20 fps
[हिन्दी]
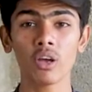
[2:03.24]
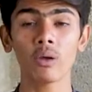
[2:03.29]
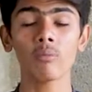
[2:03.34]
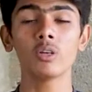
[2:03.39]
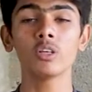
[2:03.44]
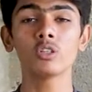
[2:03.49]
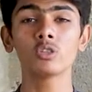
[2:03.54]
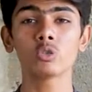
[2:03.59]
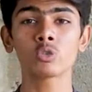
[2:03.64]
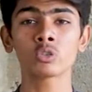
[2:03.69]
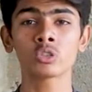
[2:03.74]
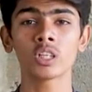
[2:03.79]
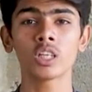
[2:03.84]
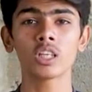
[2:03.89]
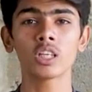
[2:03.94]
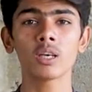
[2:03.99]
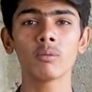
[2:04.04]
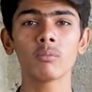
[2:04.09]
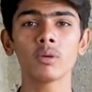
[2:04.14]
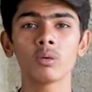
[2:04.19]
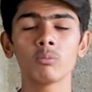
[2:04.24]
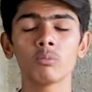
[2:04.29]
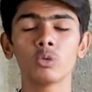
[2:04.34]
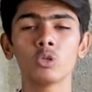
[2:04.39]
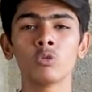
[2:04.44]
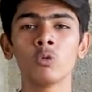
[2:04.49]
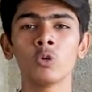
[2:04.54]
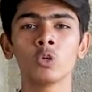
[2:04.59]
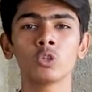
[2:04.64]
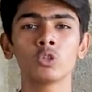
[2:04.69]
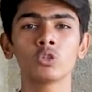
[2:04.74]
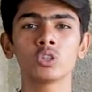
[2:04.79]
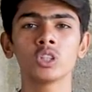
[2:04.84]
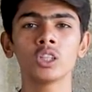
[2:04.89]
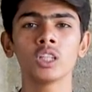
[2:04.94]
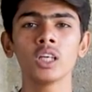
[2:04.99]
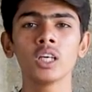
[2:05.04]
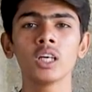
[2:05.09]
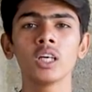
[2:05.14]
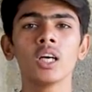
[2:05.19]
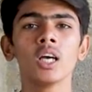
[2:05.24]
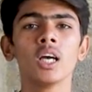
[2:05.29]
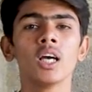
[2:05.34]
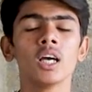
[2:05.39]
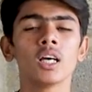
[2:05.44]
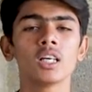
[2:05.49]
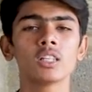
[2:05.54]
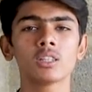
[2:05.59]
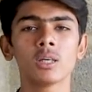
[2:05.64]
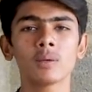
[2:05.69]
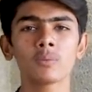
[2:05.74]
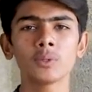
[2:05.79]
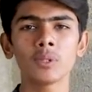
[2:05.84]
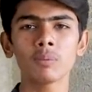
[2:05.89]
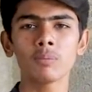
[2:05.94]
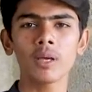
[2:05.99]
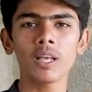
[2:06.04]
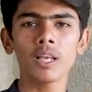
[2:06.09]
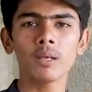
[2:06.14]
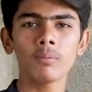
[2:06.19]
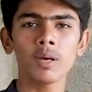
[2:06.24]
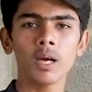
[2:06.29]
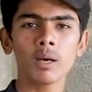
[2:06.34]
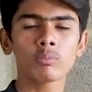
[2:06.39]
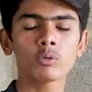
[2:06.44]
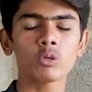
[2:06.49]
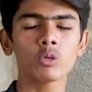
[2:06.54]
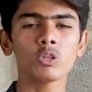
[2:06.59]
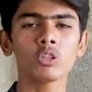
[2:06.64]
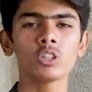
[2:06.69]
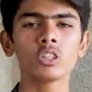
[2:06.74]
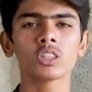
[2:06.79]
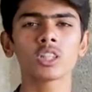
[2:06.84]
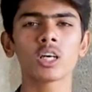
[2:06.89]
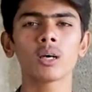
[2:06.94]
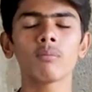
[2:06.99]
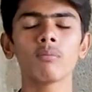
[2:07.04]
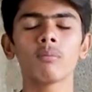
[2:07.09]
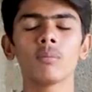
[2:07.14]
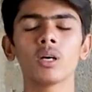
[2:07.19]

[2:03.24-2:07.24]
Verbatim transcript: फैमिलीज़ उस एरिए में मूव हो चुकी हैं सबसे पहले मैं आपको इसका